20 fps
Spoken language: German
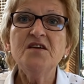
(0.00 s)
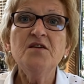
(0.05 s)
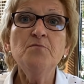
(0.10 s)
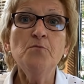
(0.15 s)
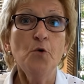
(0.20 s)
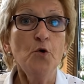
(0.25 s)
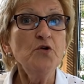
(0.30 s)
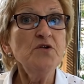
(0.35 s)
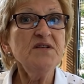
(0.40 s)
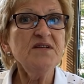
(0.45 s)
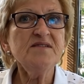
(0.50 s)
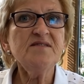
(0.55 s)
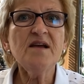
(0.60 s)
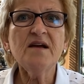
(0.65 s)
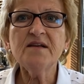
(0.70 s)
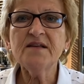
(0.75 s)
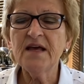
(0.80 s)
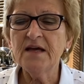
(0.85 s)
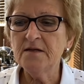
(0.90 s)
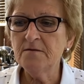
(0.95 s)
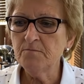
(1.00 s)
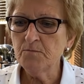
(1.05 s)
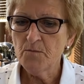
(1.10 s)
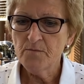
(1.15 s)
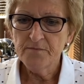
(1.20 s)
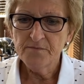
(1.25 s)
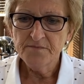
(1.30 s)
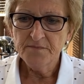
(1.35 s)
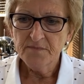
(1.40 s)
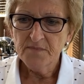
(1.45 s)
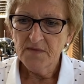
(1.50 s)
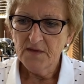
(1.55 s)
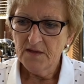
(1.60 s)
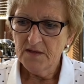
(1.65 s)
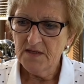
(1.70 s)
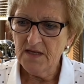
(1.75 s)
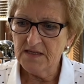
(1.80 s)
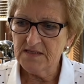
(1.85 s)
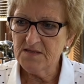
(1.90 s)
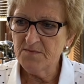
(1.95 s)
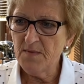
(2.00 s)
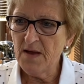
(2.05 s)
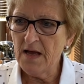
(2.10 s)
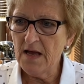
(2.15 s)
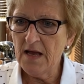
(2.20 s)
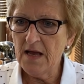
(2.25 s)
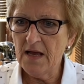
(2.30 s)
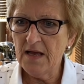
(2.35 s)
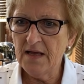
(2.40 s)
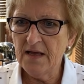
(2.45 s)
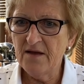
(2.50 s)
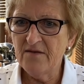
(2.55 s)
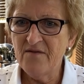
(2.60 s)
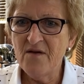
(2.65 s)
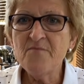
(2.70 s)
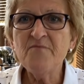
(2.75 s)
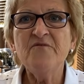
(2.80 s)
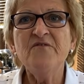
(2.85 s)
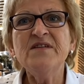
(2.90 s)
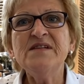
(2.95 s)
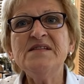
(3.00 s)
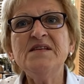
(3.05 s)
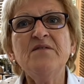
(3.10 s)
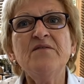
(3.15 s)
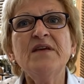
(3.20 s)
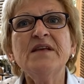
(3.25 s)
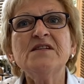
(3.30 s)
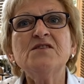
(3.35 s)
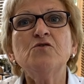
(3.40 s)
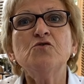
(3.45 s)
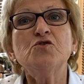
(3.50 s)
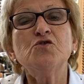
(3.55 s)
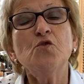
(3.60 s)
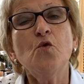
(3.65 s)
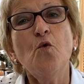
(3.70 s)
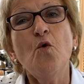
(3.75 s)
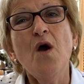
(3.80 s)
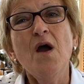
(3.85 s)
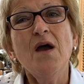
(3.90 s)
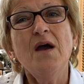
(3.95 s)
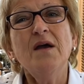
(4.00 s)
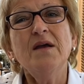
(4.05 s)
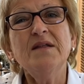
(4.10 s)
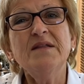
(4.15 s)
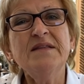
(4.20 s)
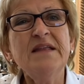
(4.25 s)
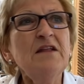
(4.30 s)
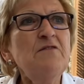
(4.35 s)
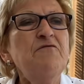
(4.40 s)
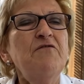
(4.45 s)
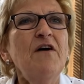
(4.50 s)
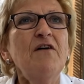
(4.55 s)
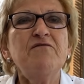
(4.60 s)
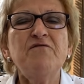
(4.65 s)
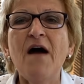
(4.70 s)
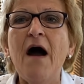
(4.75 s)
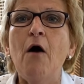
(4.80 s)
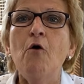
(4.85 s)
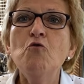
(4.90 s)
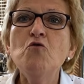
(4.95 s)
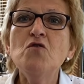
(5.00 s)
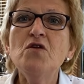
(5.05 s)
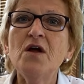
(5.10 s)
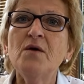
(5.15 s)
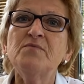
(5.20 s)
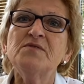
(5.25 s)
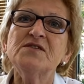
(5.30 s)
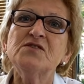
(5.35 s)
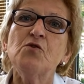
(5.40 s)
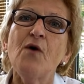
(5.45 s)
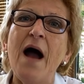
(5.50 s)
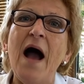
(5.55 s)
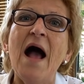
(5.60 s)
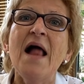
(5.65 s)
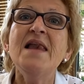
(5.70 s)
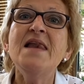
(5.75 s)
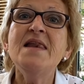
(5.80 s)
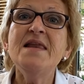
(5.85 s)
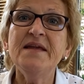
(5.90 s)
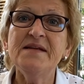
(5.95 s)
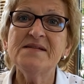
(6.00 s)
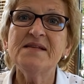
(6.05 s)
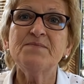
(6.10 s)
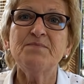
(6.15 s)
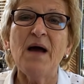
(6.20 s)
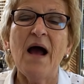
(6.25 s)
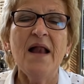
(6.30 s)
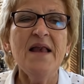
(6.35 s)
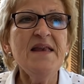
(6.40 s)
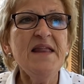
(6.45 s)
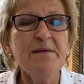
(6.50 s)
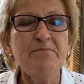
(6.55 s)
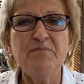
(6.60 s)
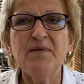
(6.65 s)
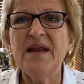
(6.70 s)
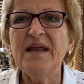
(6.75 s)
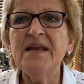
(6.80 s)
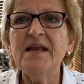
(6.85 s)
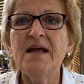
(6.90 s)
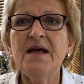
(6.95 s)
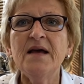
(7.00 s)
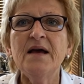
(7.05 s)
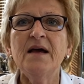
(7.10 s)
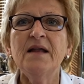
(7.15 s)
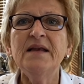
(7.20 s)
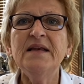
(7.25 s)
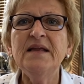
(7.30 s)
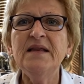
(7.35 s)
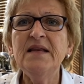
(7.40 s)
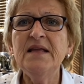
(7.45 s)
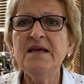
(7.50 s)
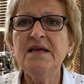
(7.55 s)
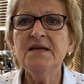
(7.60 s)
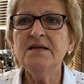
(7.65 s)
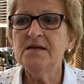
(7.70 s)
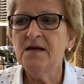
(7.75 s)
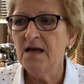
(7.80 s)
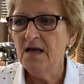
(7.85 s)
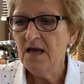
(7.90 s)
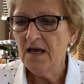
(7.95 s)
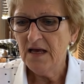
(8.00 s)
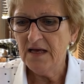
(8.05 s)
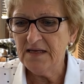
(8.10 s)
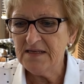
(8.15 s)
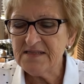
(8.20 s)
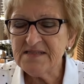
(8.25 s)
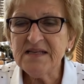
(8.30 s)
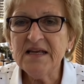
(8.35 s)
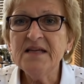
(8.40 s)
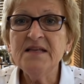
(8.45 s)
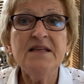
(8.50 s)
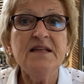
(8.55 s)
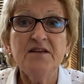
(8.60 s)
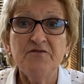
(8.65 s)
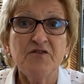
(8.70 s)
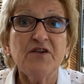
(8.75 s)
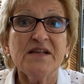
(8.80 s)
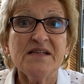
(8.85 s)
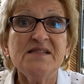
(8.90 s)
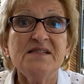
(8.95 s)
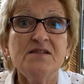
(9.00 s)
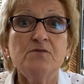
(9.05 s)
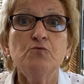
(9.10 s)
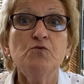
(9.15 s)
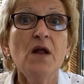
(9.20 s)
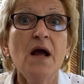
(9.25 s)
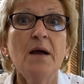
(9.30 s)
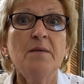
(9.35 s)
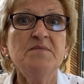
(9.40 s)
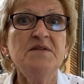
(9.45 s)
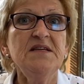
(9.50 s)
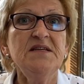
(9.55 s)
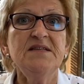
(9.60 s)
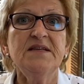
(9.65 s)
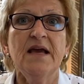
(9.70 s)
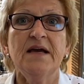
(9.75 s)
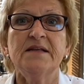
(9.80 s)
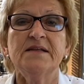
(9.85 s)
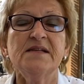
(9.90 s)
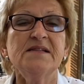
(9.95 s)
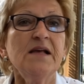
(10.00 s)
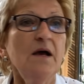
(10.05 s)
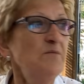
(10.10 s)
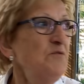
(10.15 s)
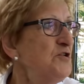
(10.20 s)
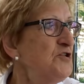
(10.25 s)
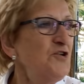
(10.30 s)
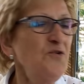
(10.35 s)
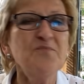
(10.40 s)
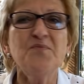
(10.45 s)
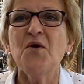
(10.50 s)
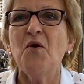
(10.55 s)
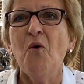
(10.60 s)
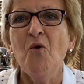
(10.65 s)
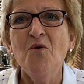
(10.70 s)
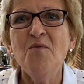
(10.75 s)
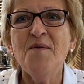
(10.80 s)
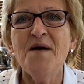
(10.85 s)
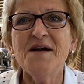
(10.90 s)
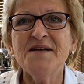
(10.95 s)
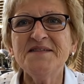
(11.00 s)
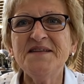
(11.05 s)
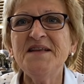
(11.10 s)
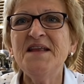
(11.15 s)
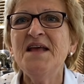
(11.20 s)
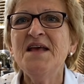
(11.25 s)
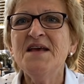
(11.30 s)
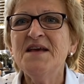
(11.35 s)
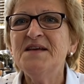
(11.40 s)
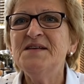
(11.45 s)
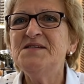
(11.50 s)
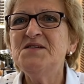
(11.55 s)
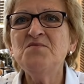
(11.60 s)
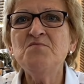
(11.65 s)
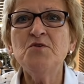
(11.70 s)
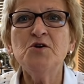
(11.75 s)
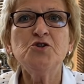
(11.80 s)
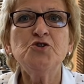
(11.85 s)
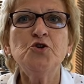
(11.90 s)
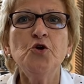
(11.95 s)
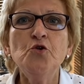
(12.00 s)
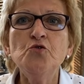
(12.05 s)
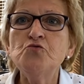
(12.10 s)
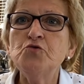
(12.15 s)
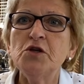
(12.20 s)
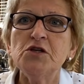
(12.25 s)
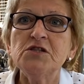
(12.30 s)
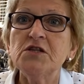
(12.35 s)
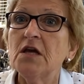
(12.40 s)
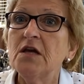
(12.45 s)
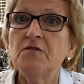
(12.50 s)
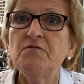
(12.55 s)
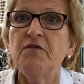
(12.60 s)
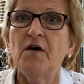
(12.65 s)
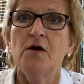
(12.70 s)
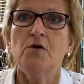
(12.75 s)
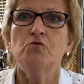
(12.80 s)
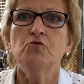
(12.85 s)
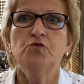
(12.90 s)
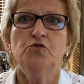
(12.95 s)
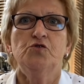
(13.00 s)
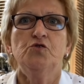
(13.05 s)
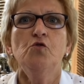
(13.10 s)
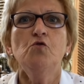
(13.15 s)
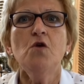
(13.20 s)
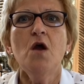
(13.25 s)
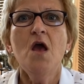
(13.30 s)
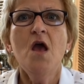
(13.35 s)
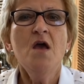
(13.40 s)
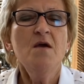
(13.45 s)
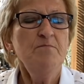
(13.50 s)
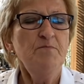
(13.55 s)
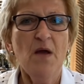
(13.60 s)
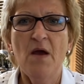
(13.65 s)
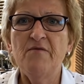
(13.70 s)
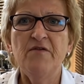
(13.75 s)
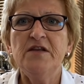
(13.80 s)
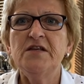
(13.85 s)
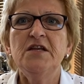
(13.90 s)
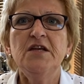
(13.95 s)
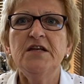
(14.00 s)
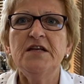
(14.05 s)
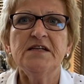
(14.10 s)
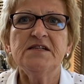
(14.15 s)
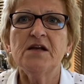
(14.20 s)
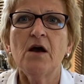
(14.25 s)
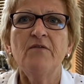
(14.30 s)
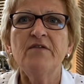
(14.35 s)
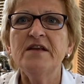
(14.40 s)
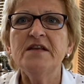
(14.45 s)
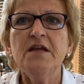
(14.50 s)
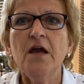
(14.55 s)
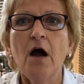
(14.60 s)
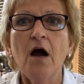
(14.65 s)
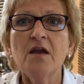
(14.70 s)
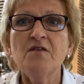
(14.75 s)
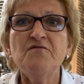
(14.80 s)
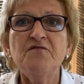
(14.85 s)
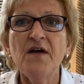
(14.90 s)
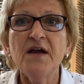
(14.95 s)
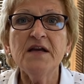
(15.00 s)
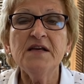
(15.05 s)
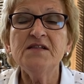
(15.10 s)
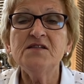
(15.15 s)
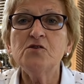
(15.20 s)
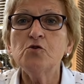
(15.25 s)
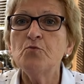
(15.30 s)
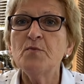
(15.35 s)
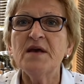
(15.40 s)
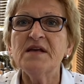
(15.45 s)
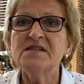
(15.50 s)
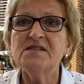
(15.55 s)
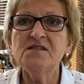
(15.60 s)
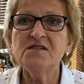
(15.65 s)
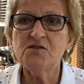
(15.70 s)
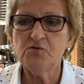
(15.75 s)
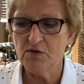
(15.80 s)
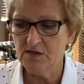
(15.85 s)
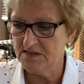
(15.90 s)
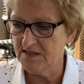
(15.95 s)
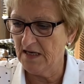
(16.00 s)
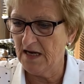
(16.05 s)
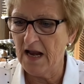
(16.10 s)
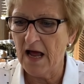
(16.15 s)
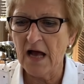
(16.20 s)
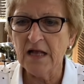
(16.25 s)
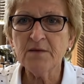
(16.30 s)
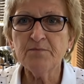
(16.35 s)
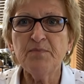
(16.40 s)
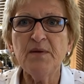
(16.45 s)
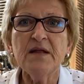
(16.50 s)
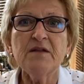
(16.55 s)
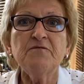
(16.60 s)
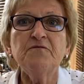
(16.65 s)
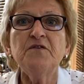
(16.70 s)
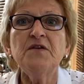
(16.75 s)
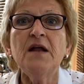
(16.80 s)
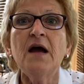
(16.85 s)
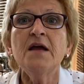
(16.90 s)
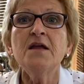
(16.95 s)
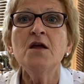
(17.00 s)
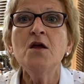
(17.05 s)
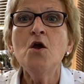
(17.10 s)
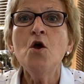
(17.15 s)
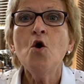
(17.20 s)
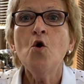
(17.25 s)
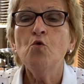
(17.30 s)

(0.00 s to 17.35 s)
die mögen das ja gern dass man, äh, wenn, wenn sie ein wenig so, so nicht verfault, aber so altes, alte Blätter liegen, sehen die fressen es unheimlich gern. Das habe ich schon beobachtet. Ist immer schön und das geht voll ruckzuck. Weil wenn die das, wenn die anfangen zum Essen, so ein Salatblatt vielleicht,